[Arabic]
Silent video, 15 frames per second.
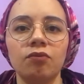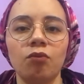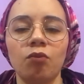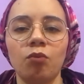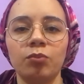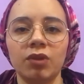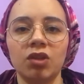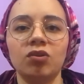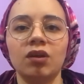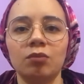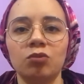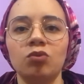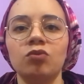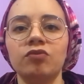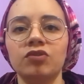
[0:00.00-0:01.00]
وابتدوا
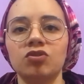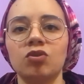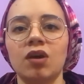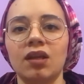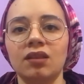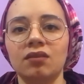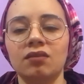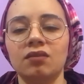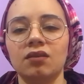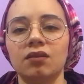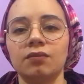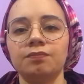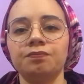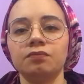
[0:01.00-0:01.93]
يعملوا فيديوهات آه،